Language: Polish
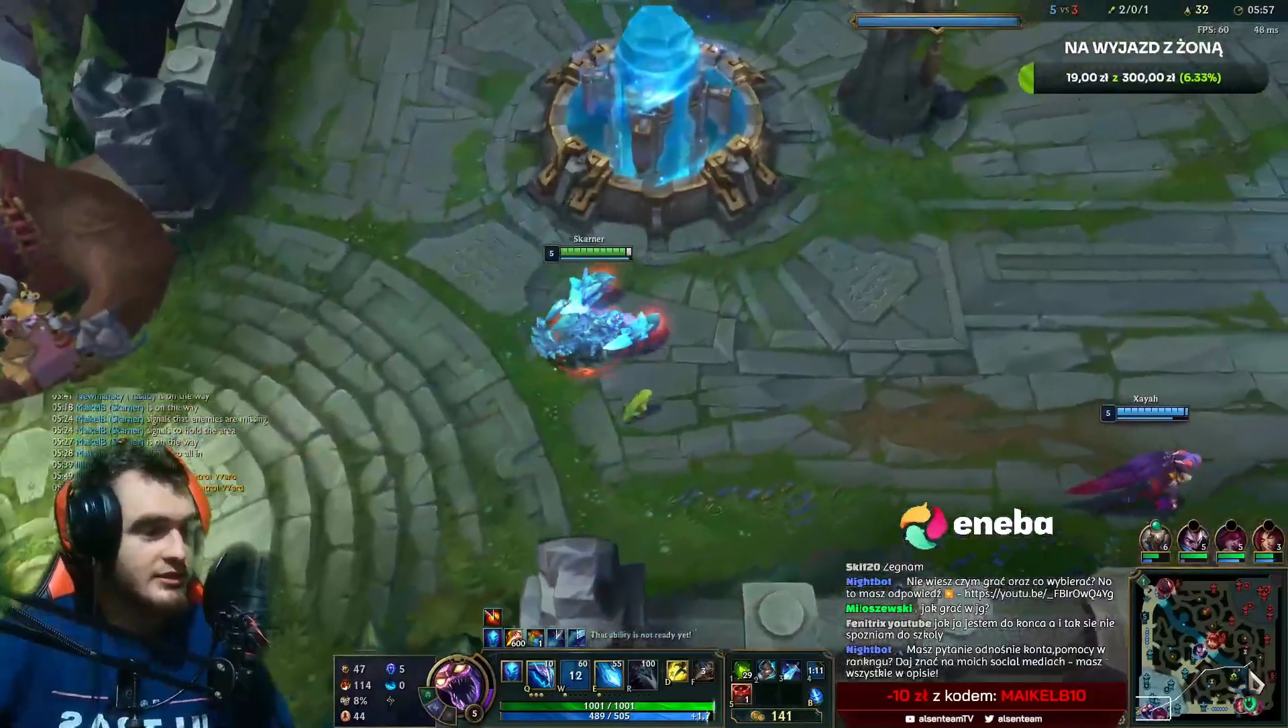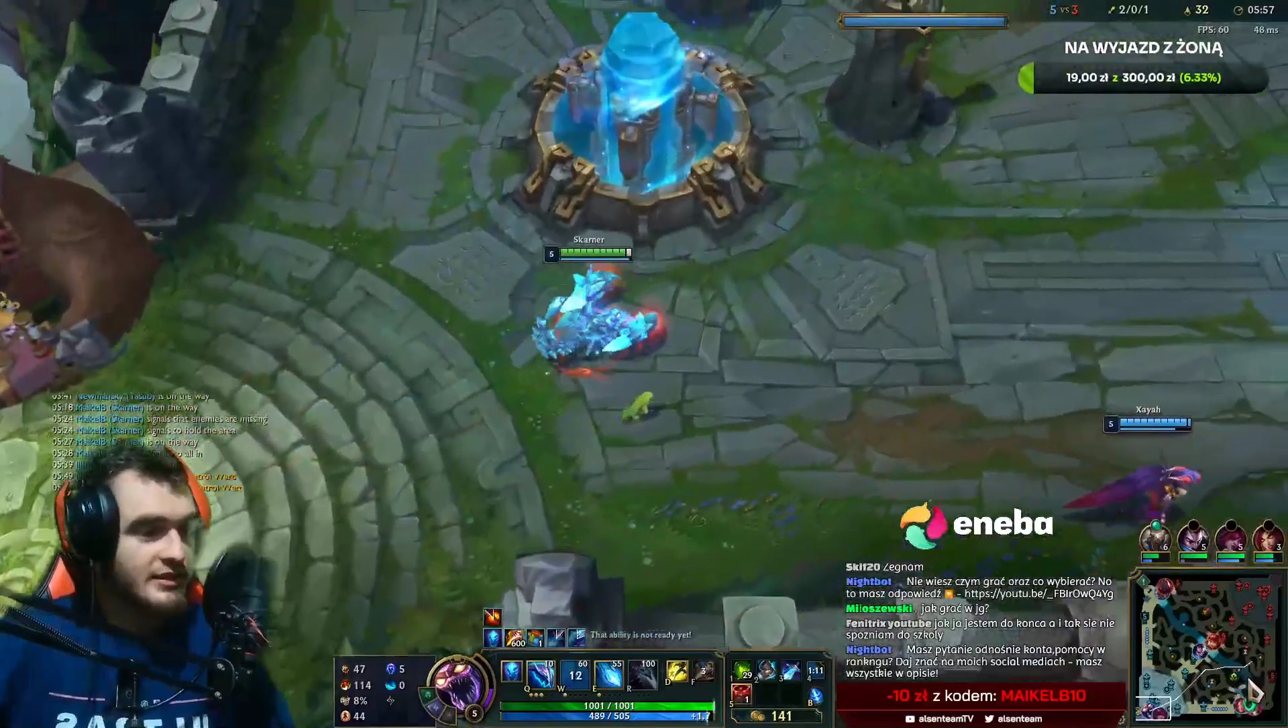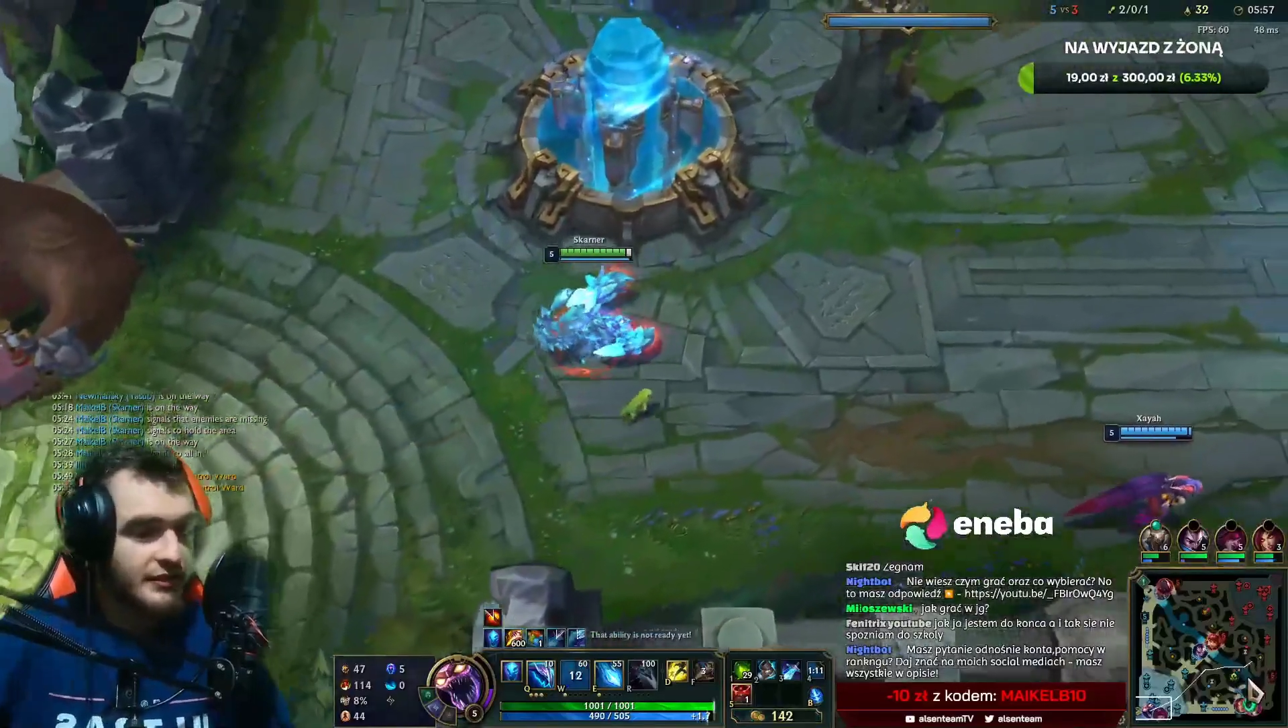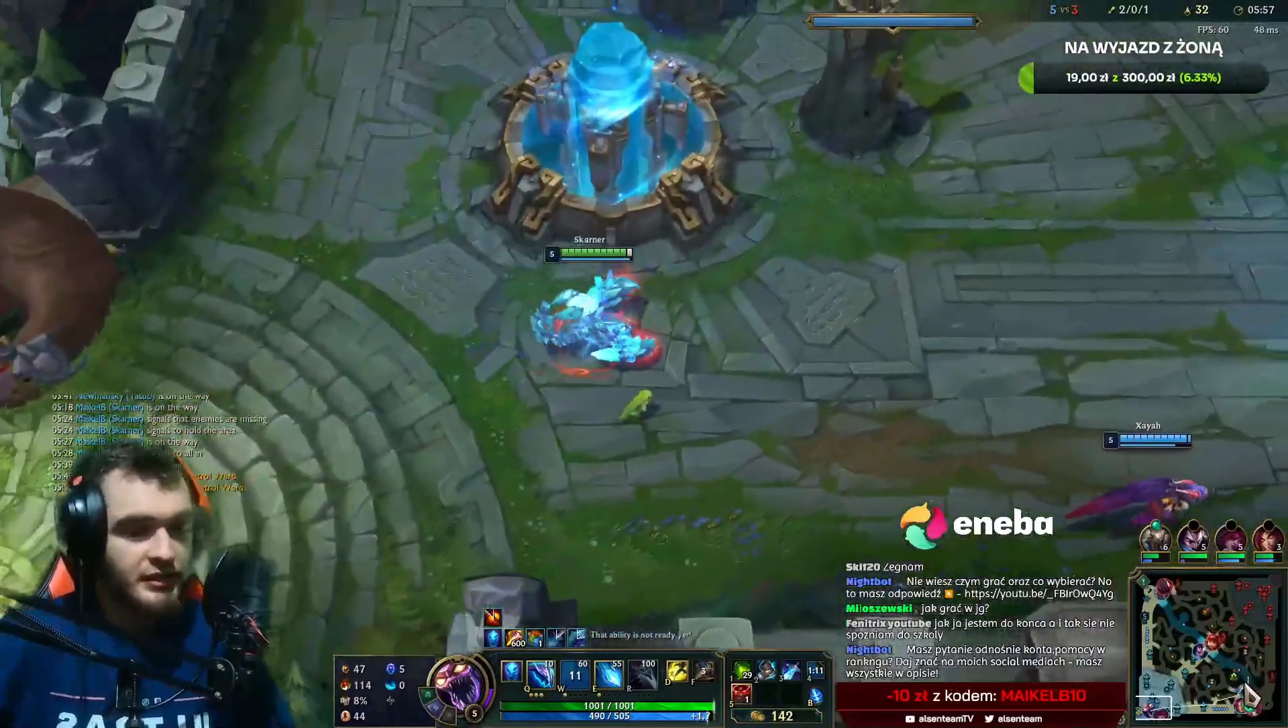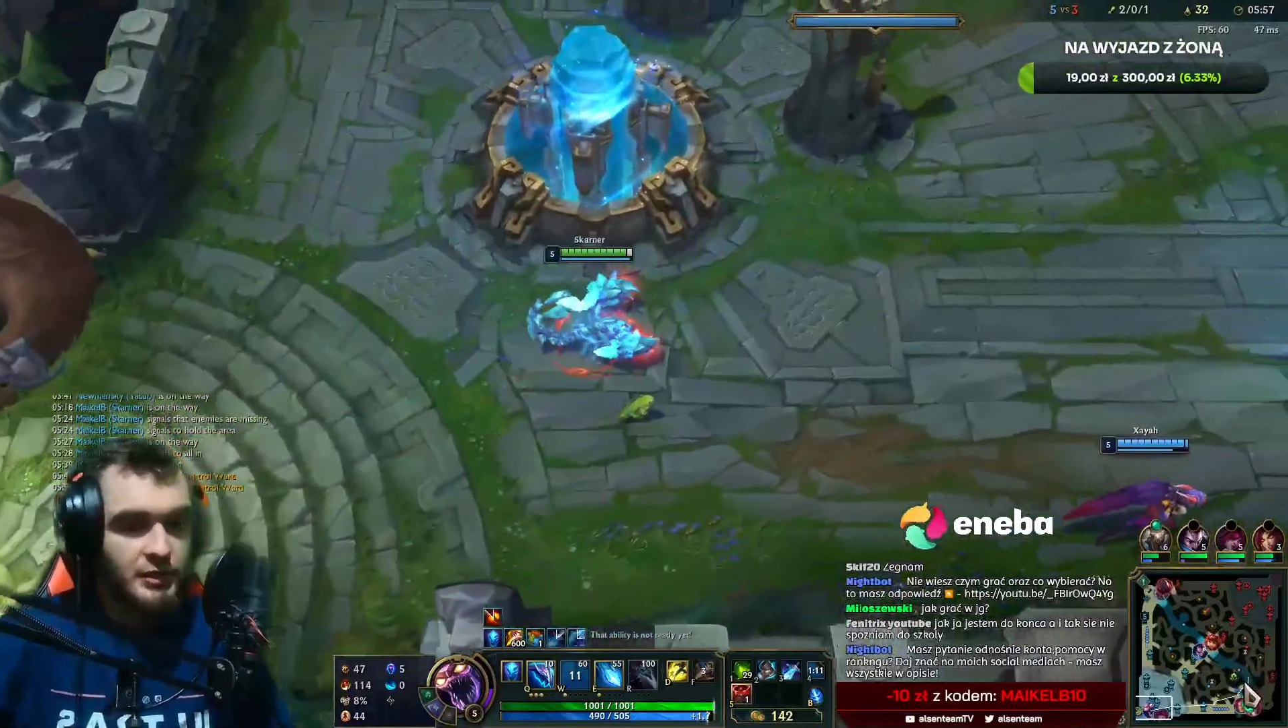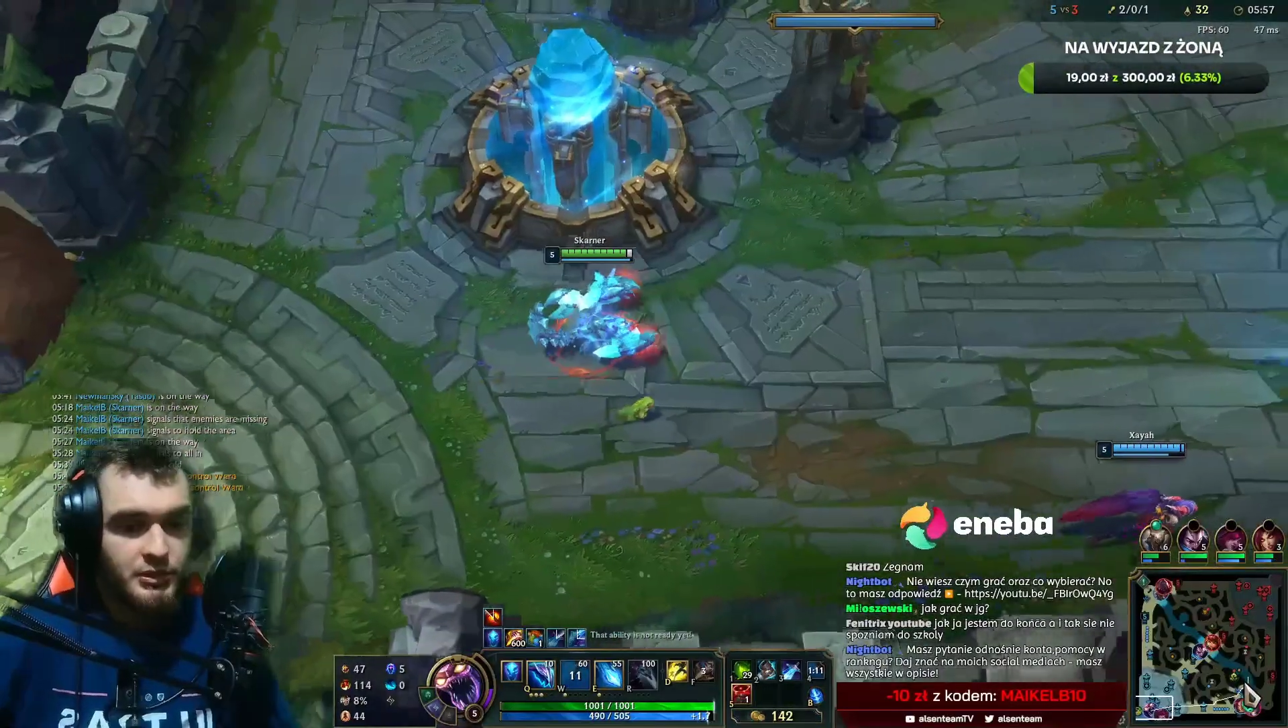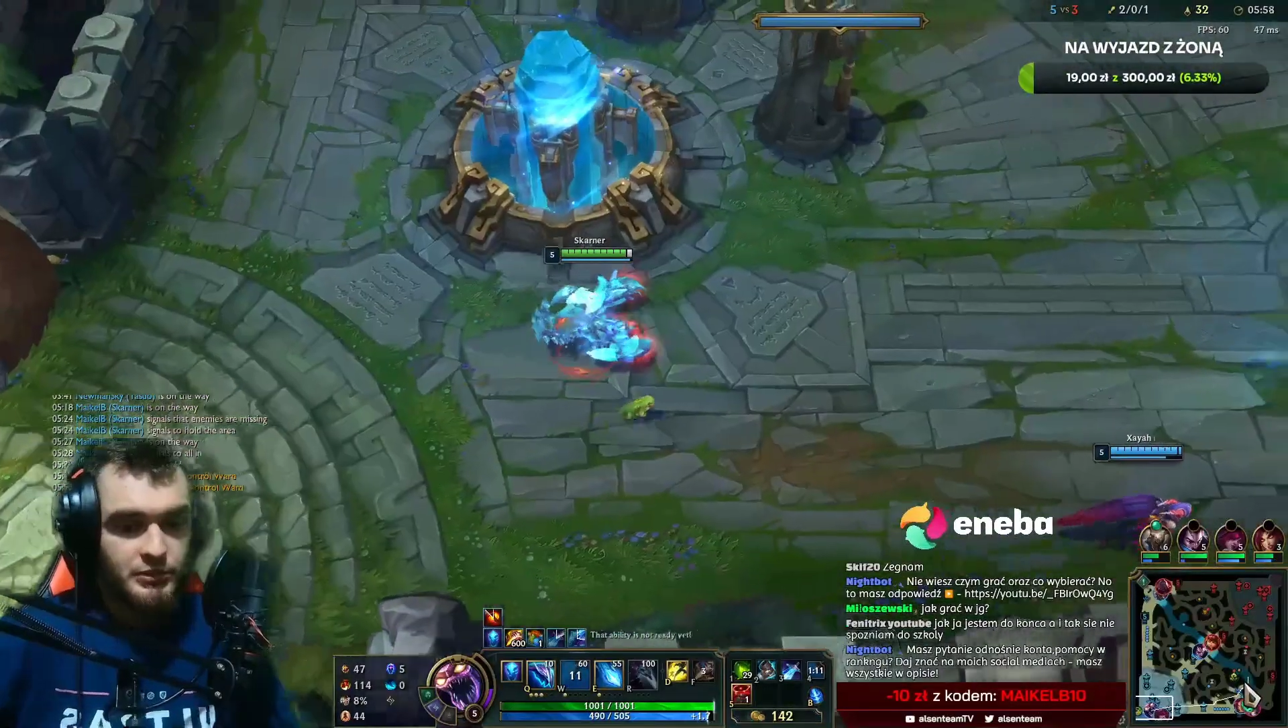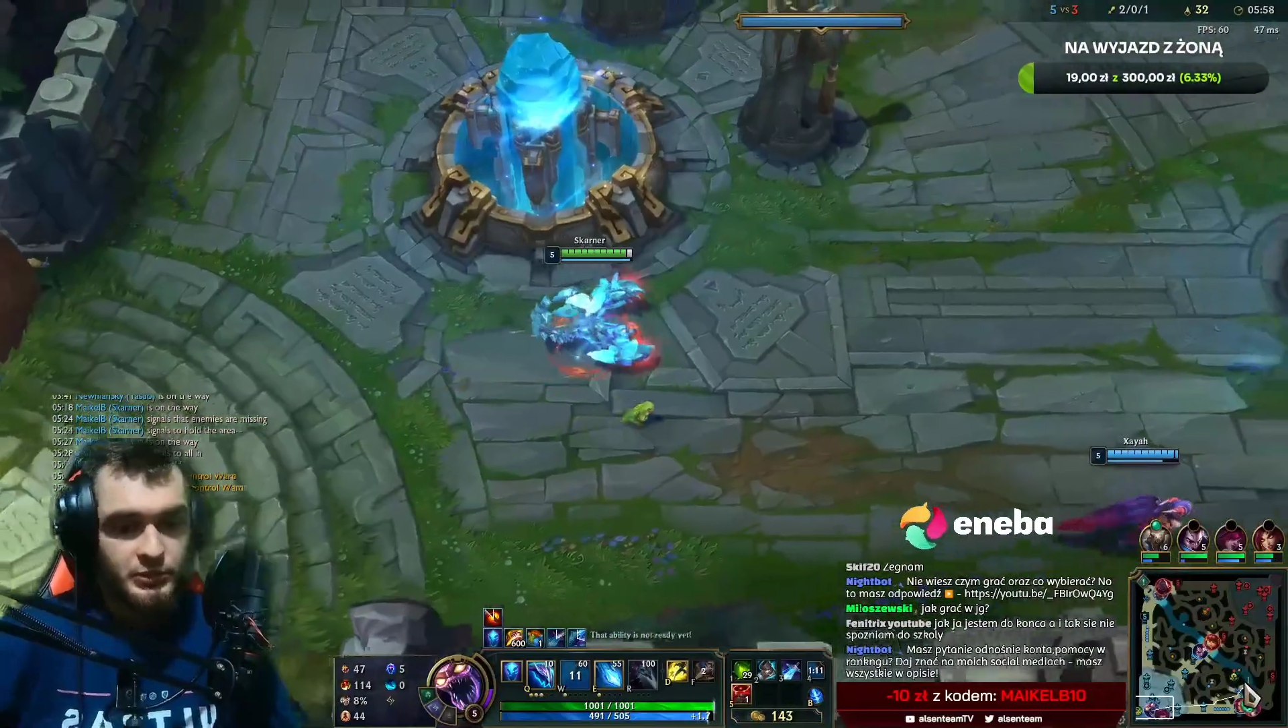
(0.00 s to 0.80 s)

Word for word: zestawienie może